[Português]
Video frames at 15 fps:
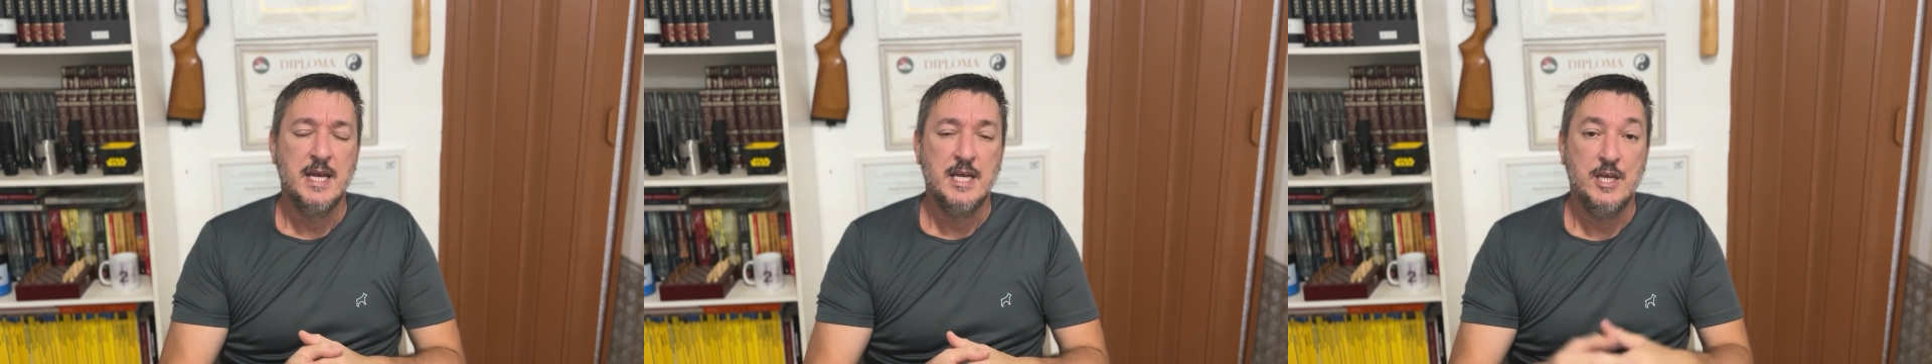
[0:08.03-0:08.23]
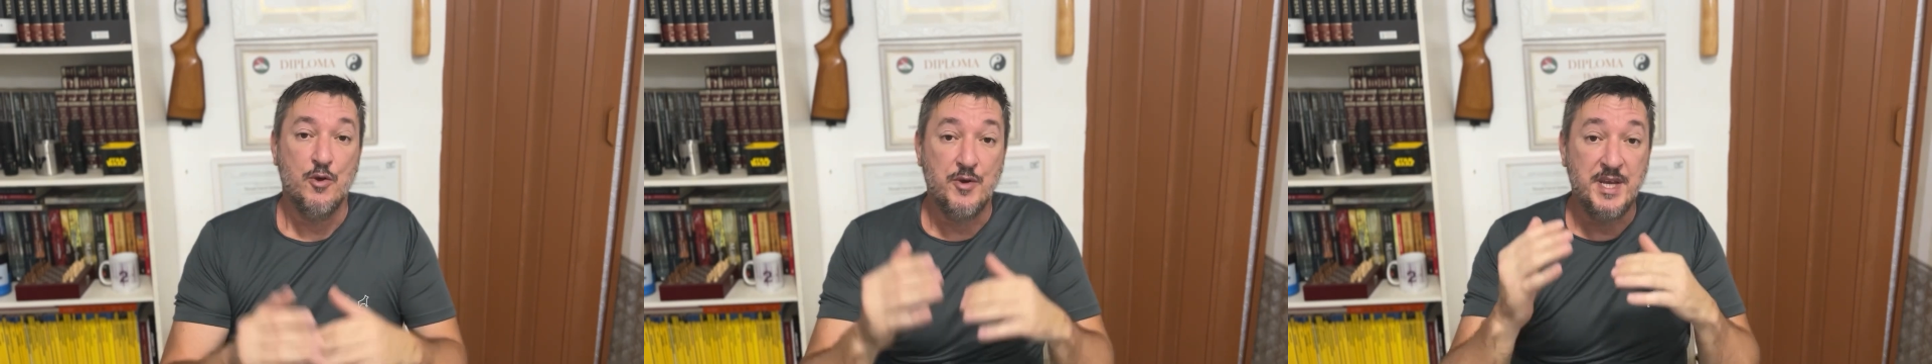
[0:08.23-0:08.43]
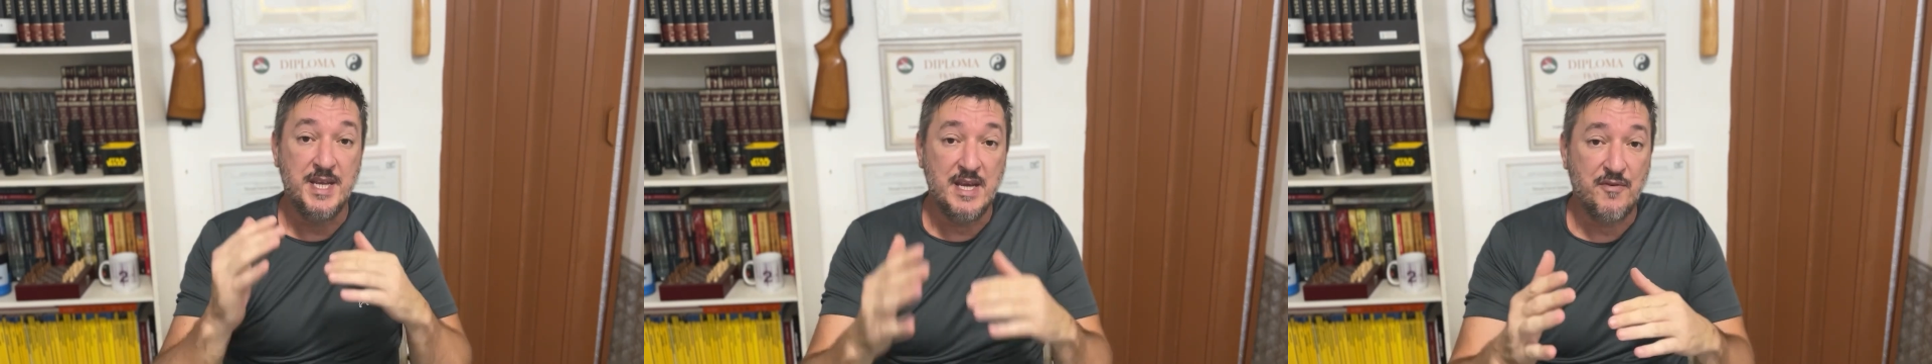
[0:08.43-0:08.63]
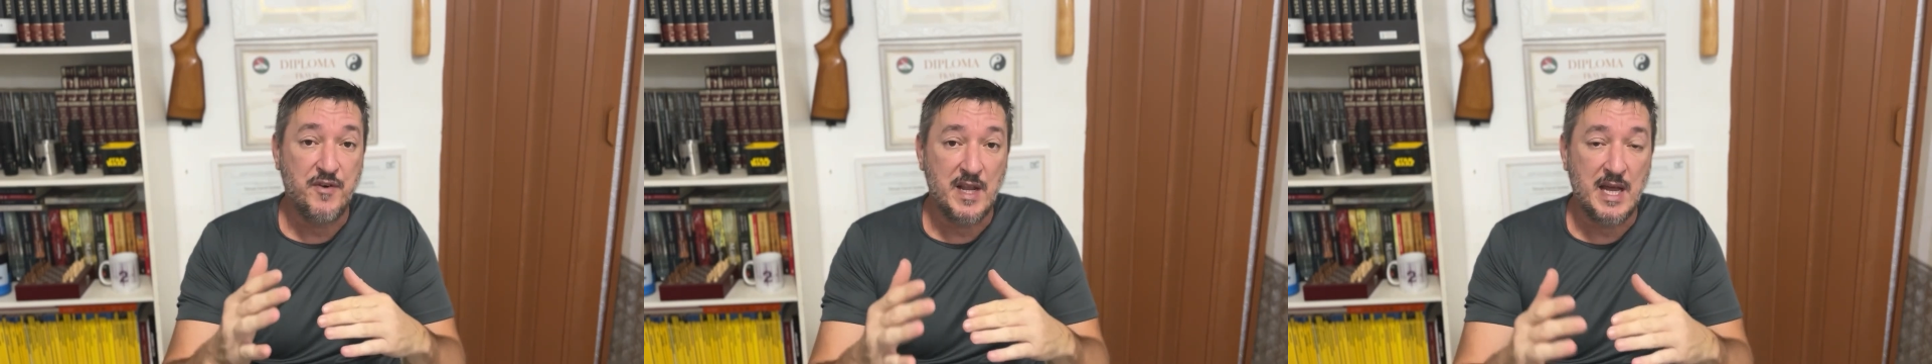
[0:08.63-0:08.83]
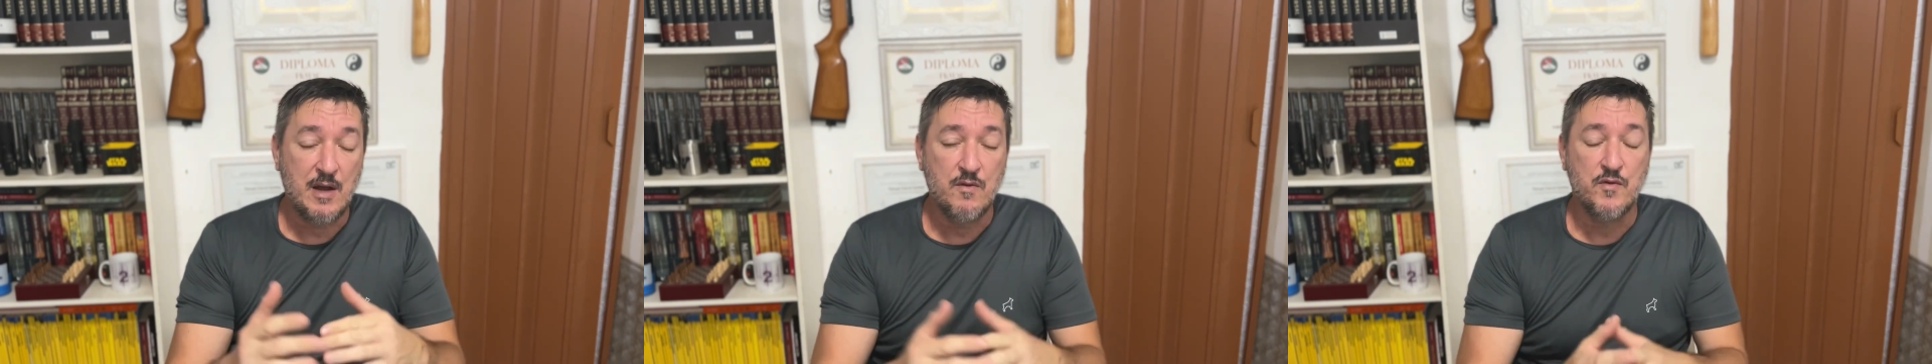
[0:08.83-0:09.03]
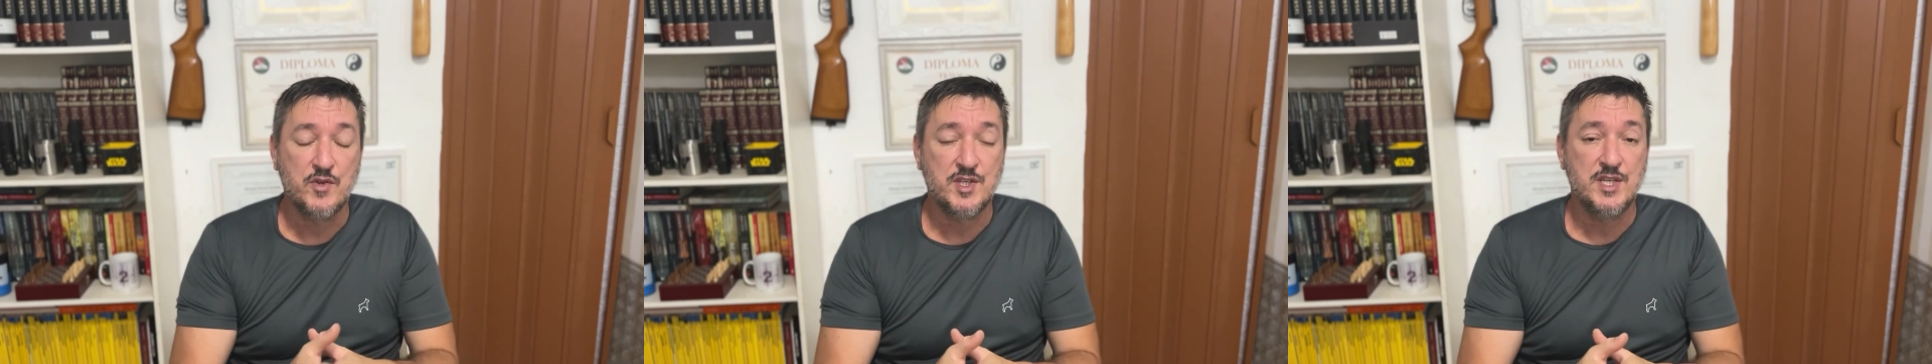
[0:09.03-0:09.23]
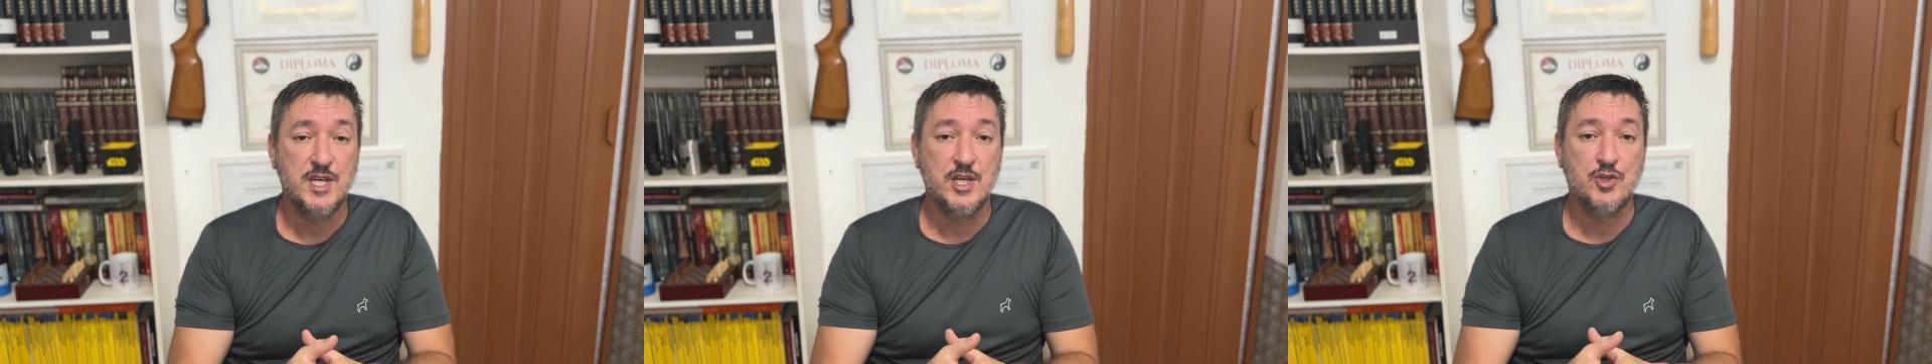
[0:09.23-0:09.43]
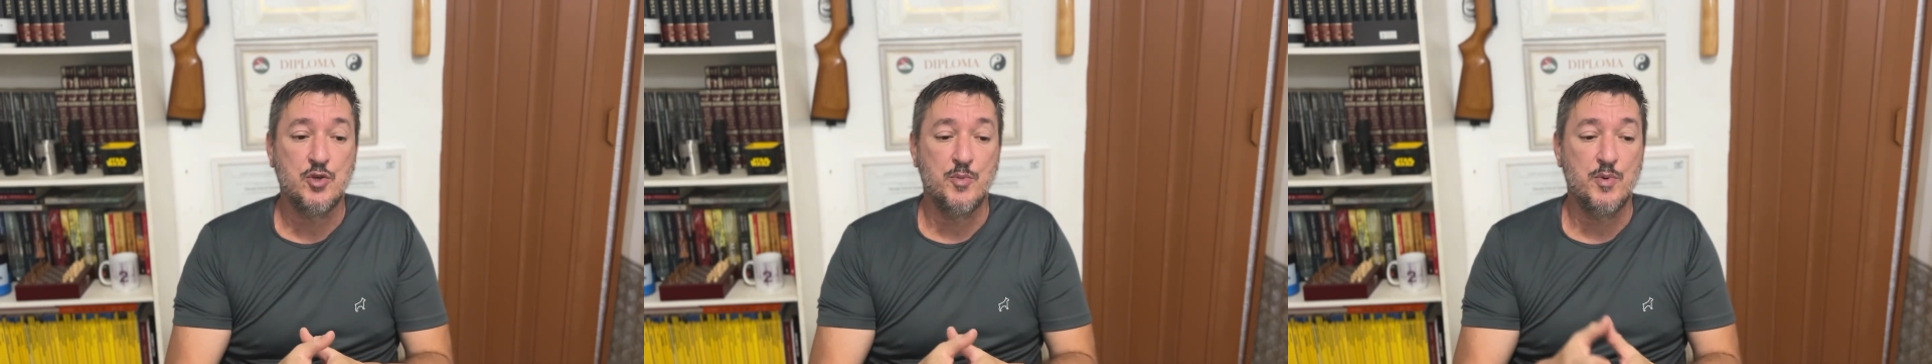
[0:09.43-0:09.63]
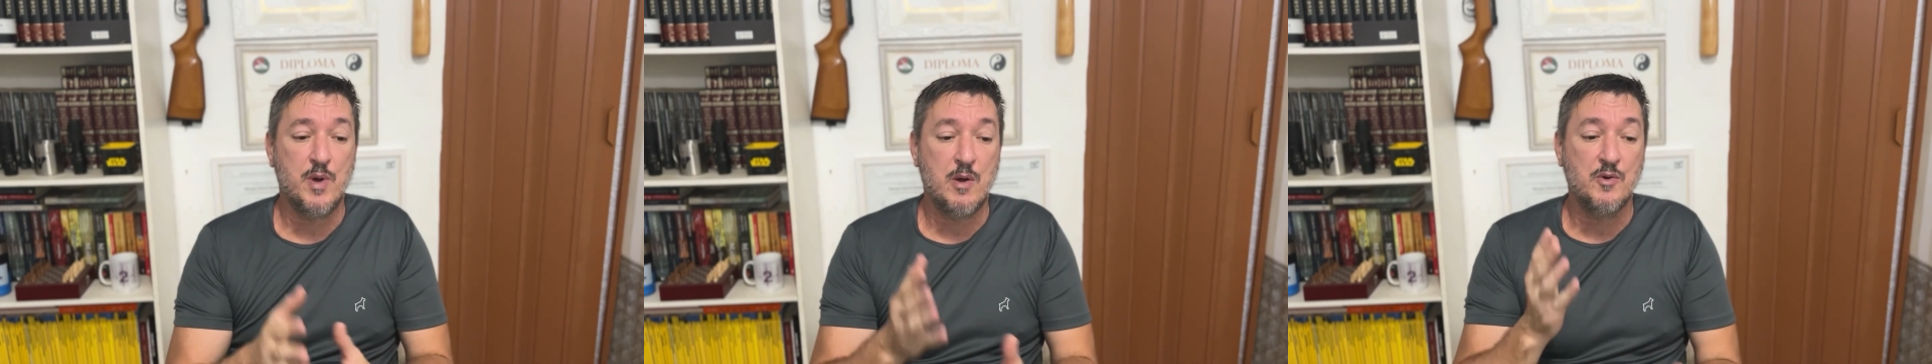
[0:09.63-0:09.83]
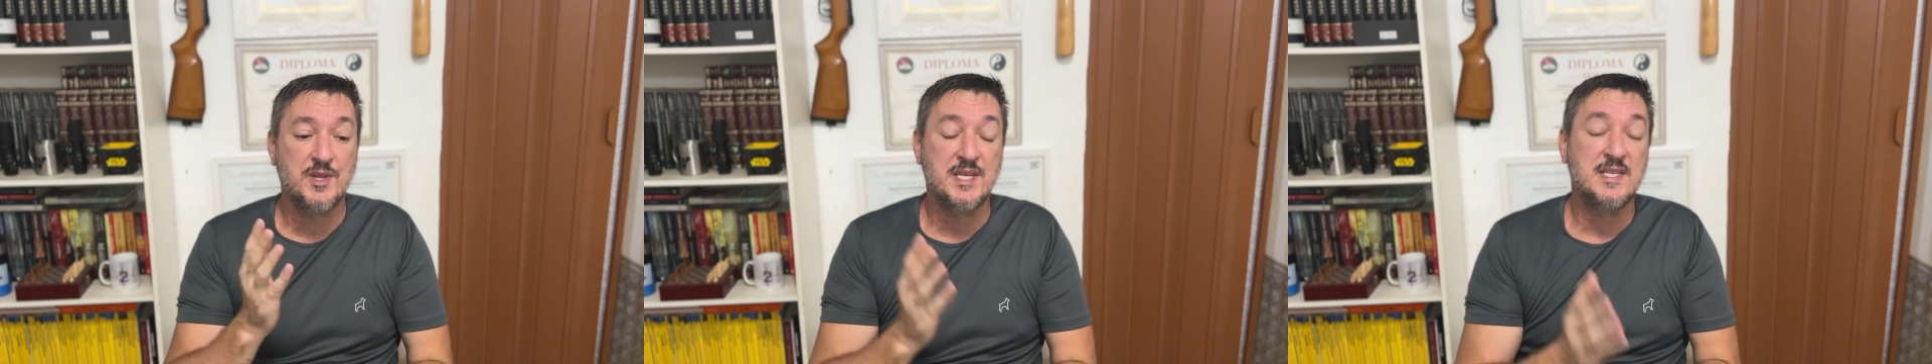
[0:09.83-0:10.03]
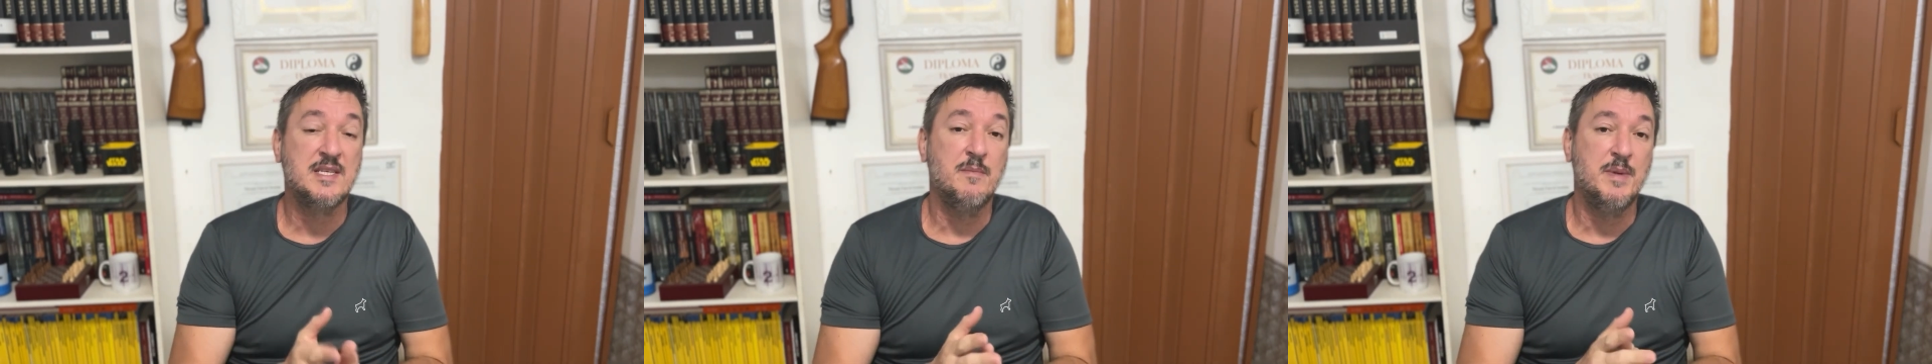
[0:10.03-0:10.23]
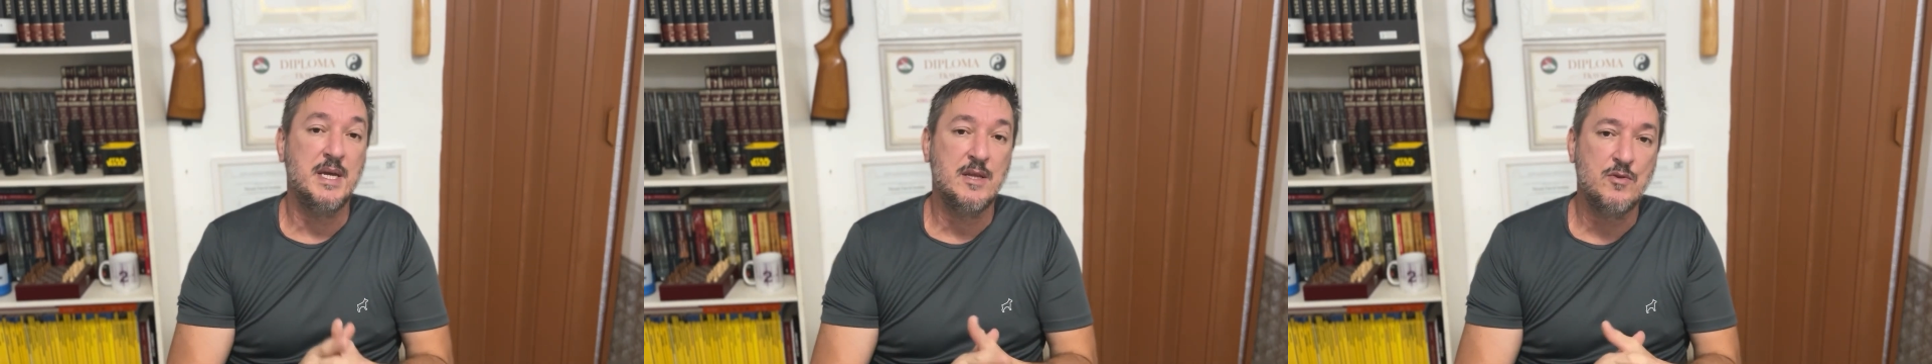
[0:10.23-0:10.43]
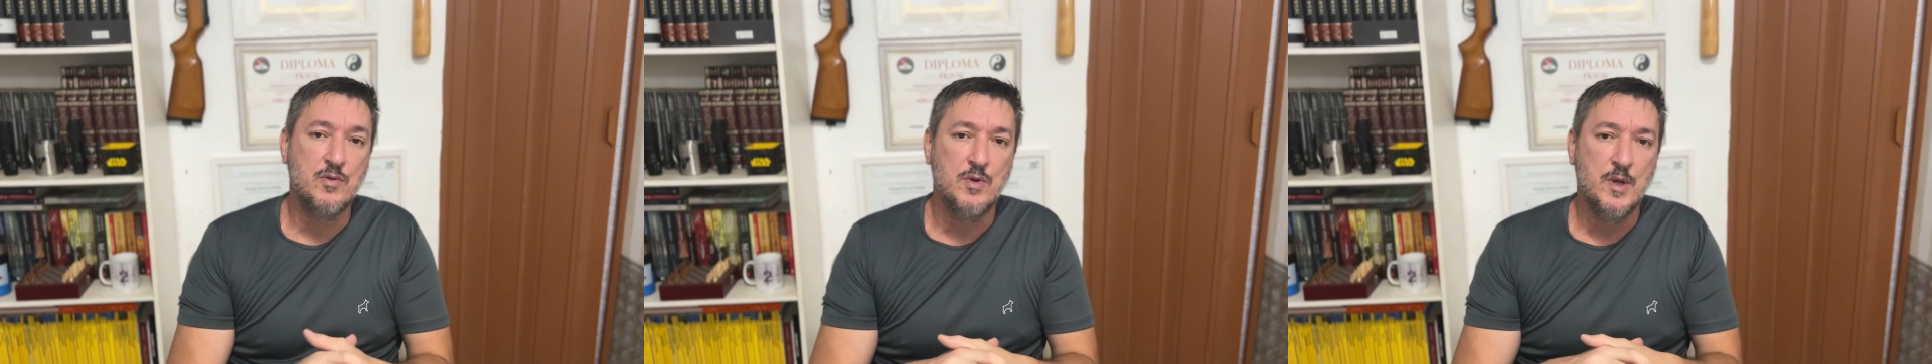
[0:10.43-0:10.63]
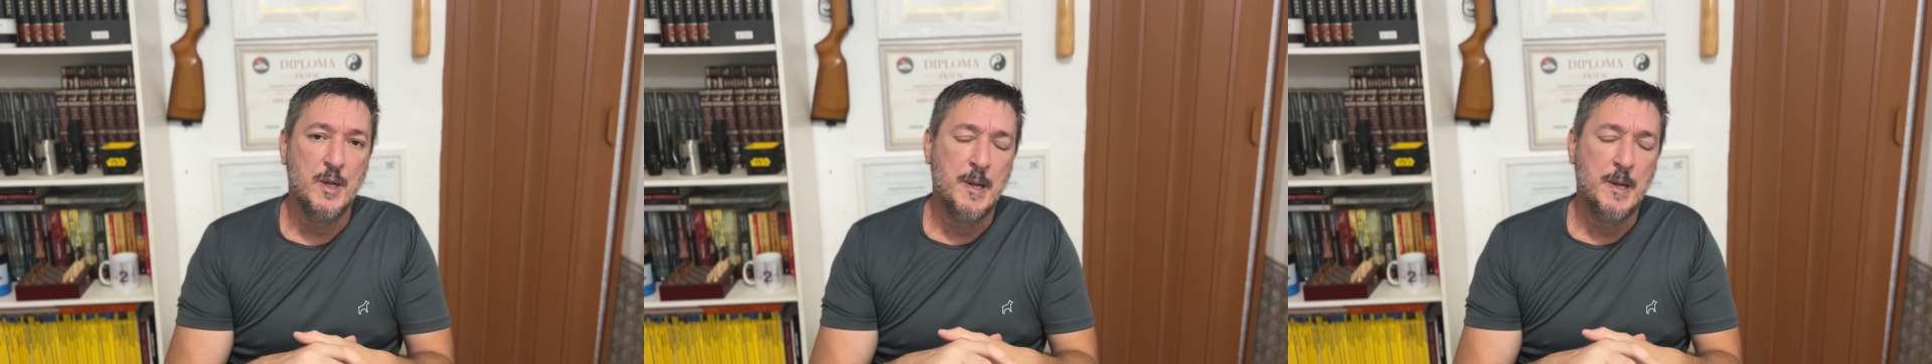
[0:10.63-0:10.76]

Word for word: e eu queria falar com vocês sobre um acontecimento